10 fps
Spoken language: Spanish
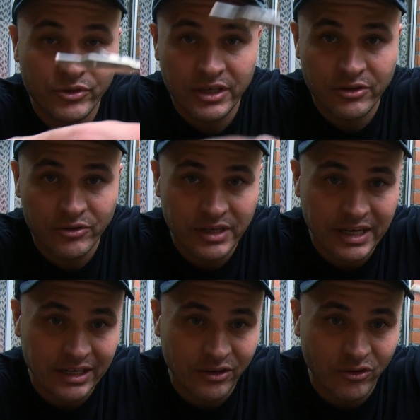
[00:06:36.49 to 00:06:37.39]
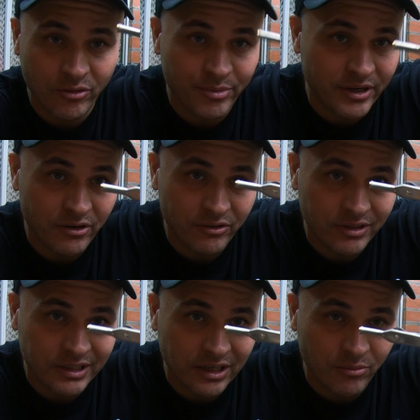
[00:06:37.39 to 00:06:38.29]
Sí, yo sé que es rojo, pero es lo único
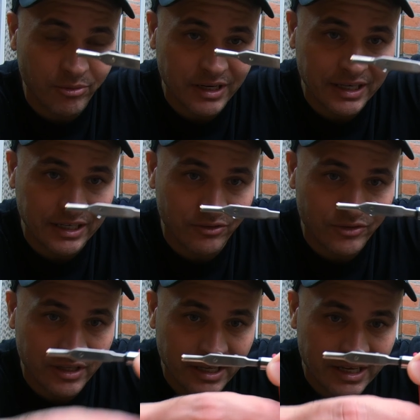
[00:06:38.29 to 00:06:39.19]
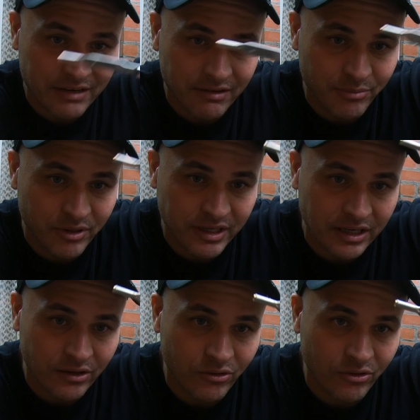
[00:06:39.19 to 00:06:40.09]
que tengo por ahí. No se dejen llevar porque
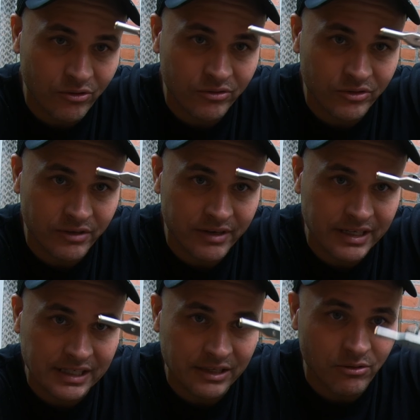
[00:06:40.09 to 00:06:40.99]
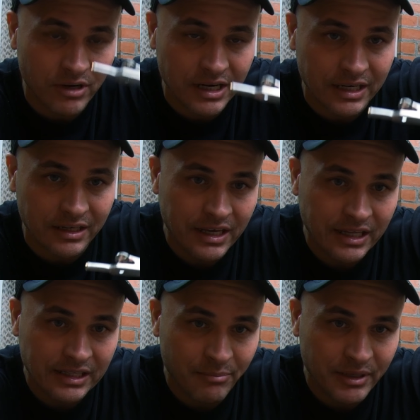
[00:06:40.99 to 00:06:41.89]
es rojo, no se vayan a equivocar.
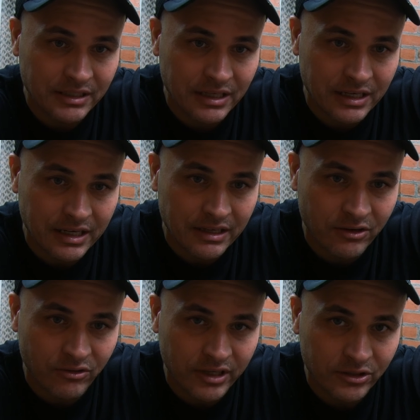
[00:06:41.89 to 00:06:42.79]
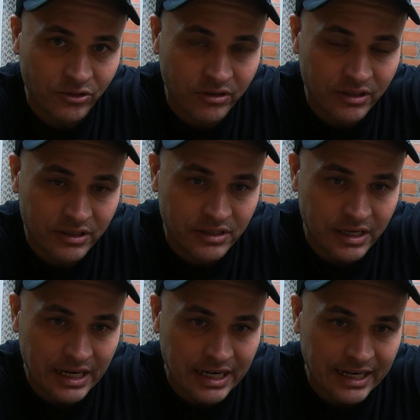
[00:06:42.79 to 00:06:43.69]
Esta parte de acá del conector
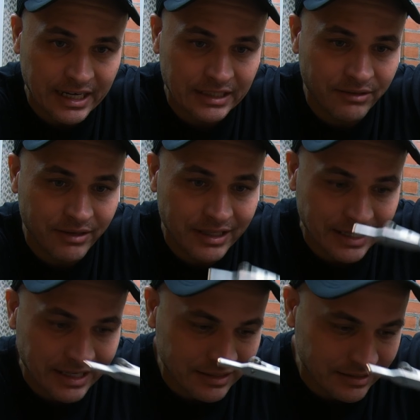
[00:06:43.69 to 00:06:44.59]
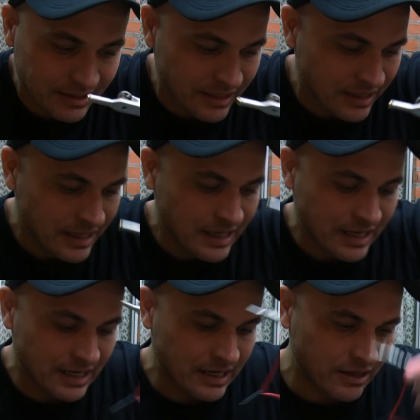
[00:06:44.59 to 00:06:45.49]
sería la negativa de este
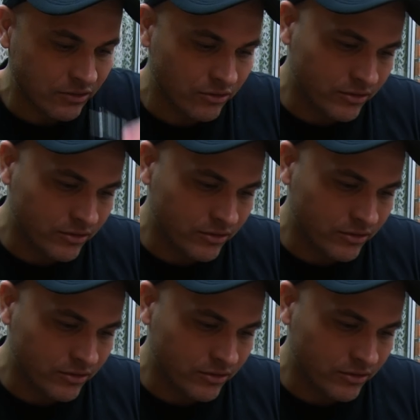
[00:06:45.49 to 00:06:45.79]
cargador.